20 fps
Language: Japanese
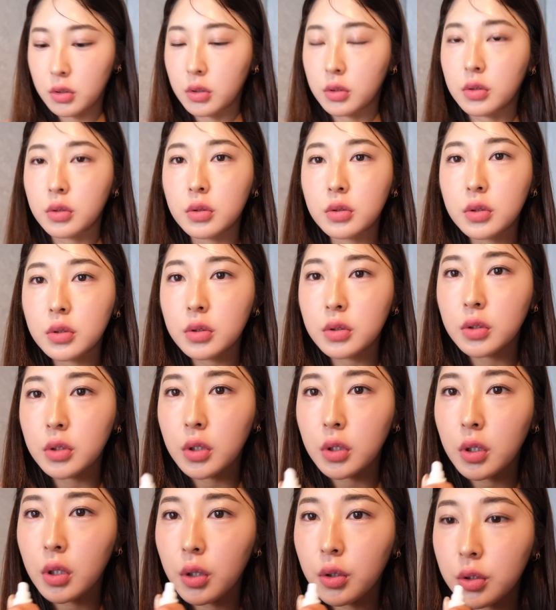グロスっ
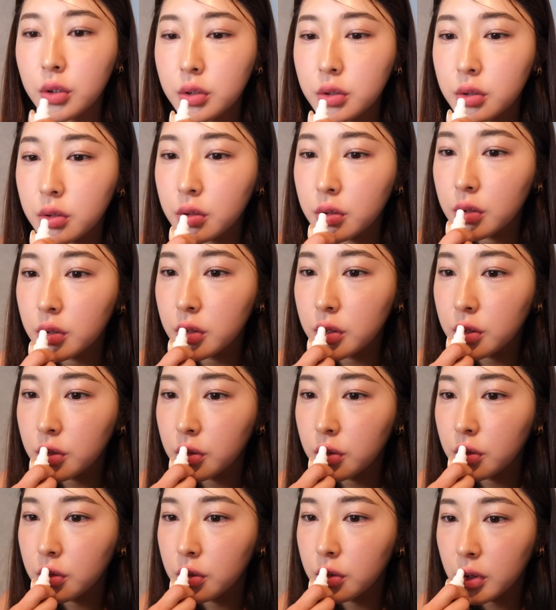ていうか保湿しと
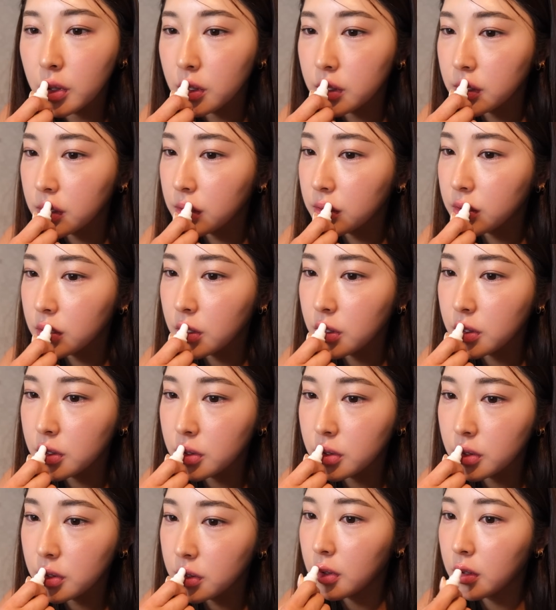こカサカサ
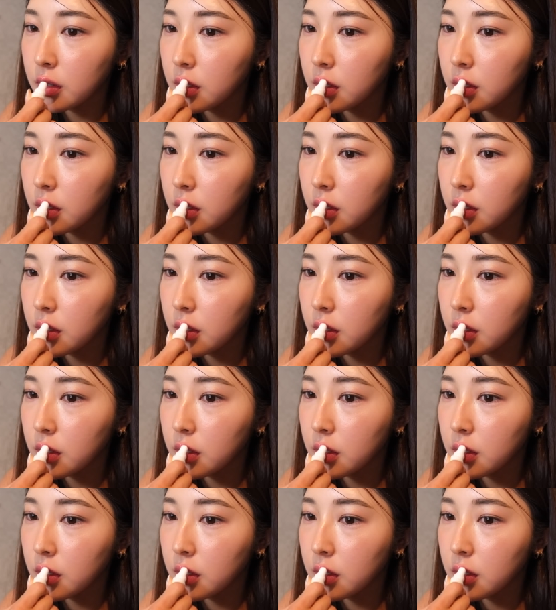し